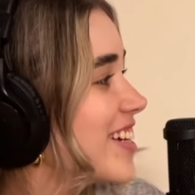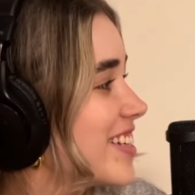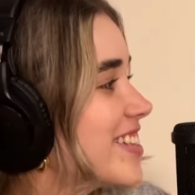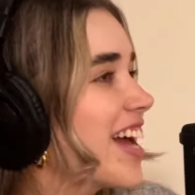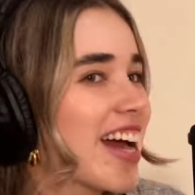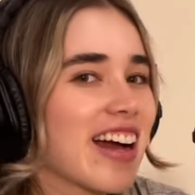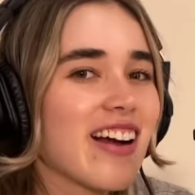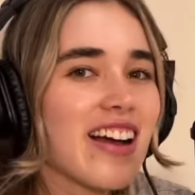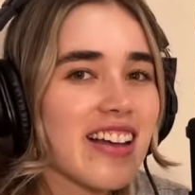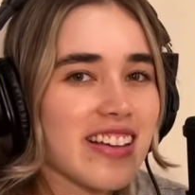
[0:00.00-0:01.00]
de
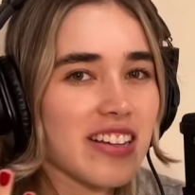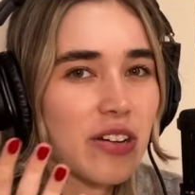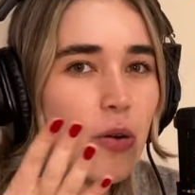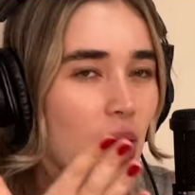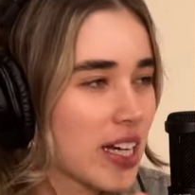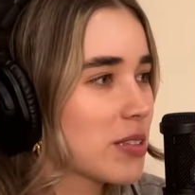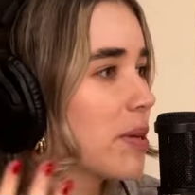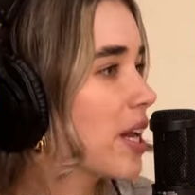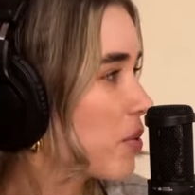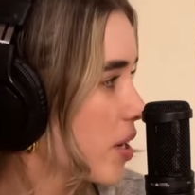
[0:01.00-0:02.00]
cuál es mi
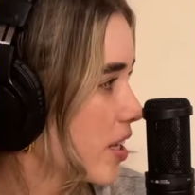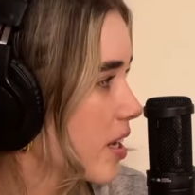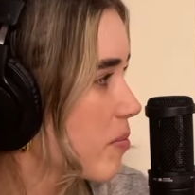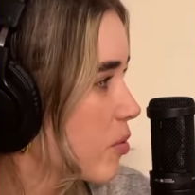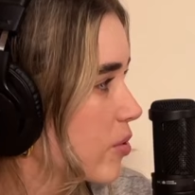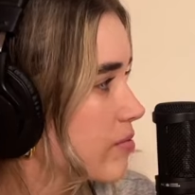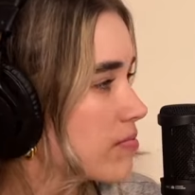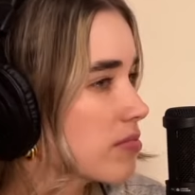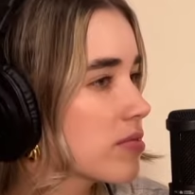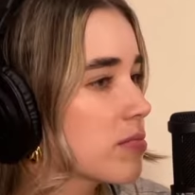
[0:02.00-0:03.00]
lenguaje de amor,
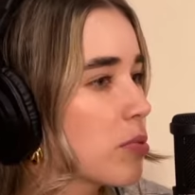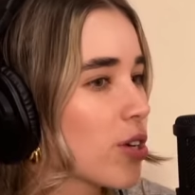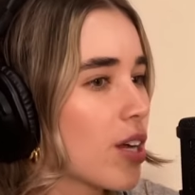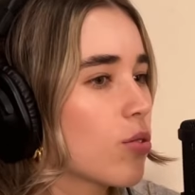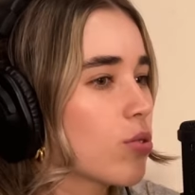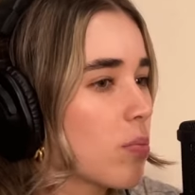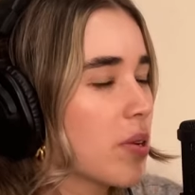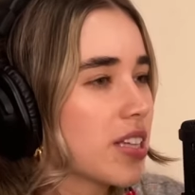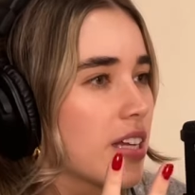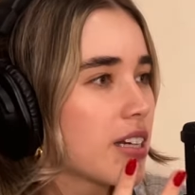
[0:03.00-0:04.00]
porque uno
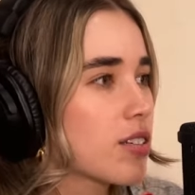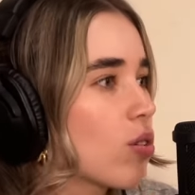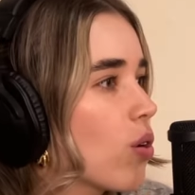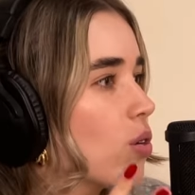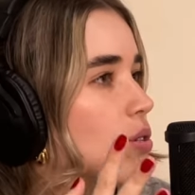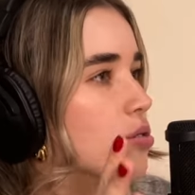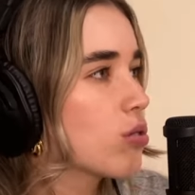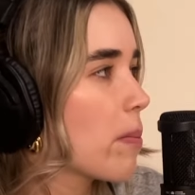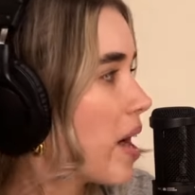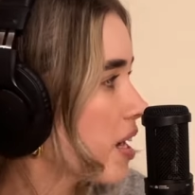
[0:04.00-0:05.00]
puede tener dos
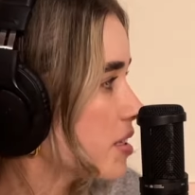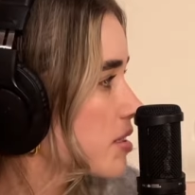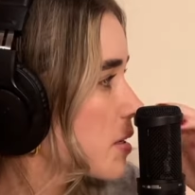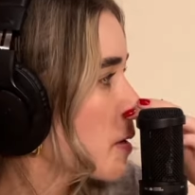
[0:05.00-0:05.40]
o más.